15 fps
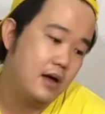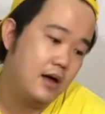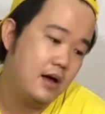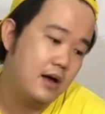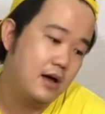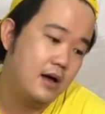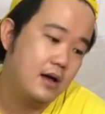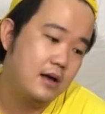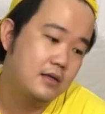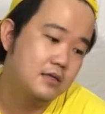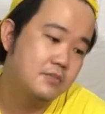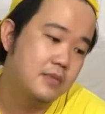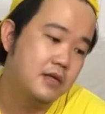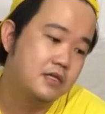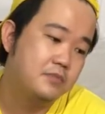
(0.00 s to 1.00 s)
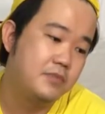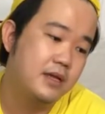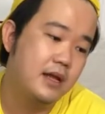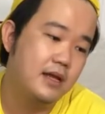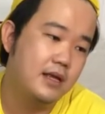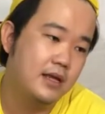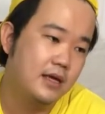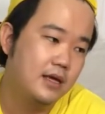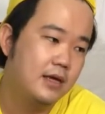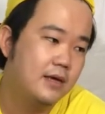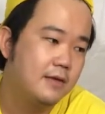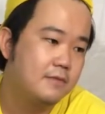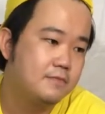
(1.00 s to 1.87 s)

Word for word: AK99 ini